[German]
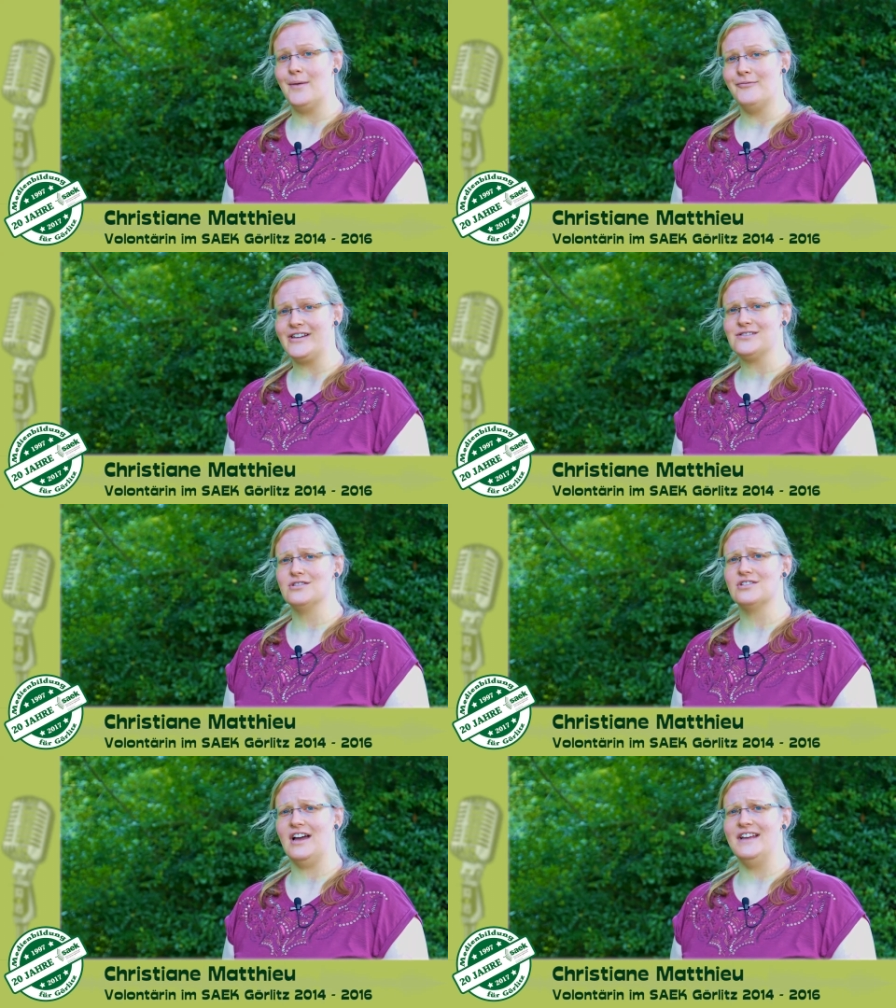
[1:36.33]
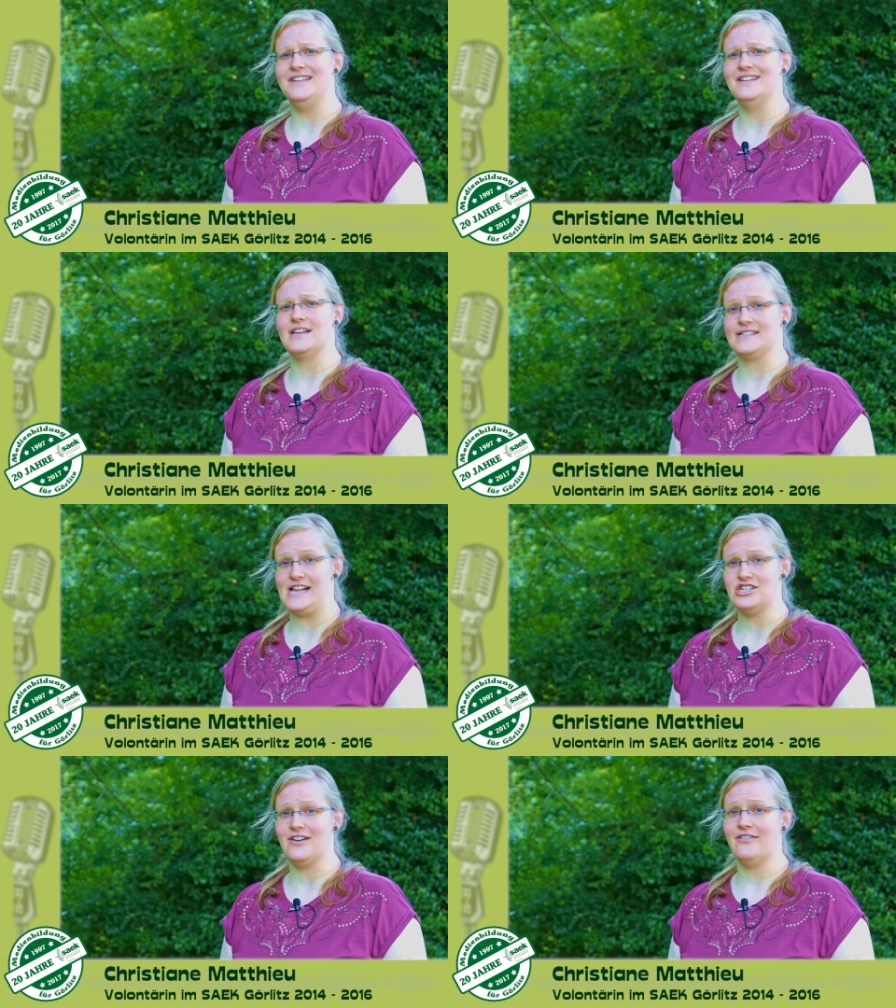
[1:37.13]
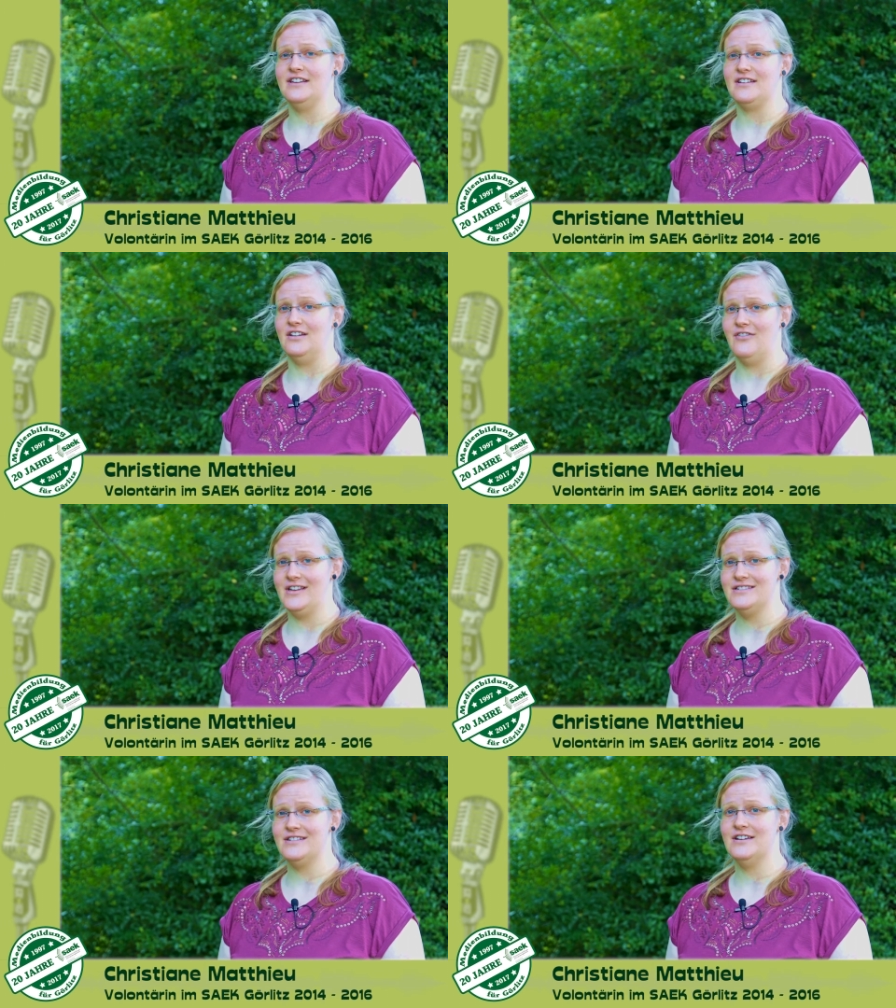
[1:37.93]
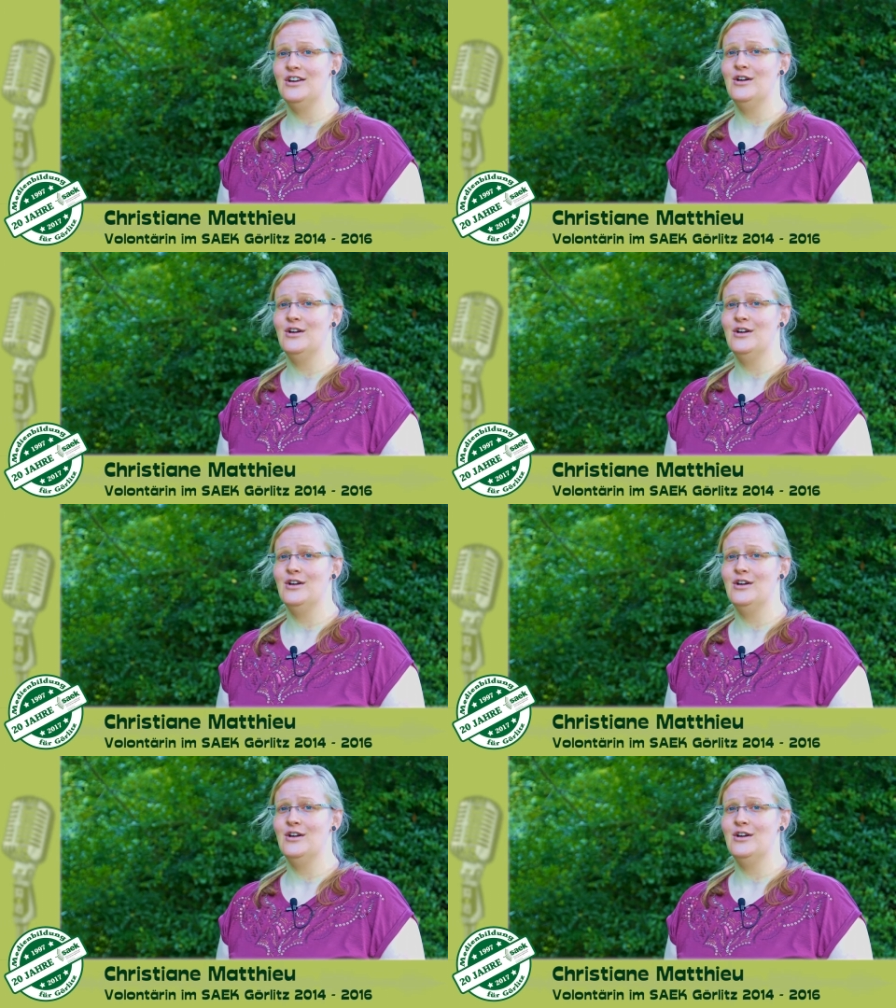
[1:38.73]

abwechslungsreiche, gesellschaftlich relevante